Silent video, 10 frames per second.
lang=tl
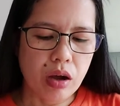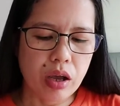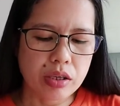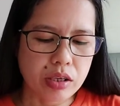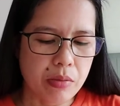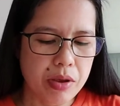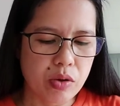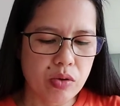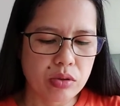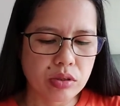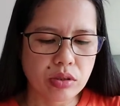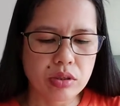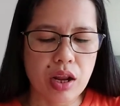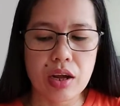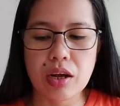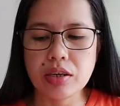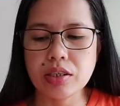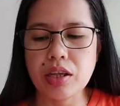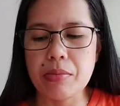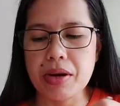Kaya sabi ko, talagang
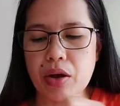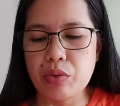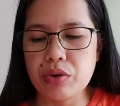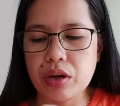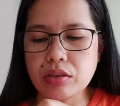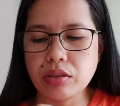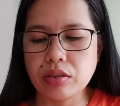nagsabi na ako ng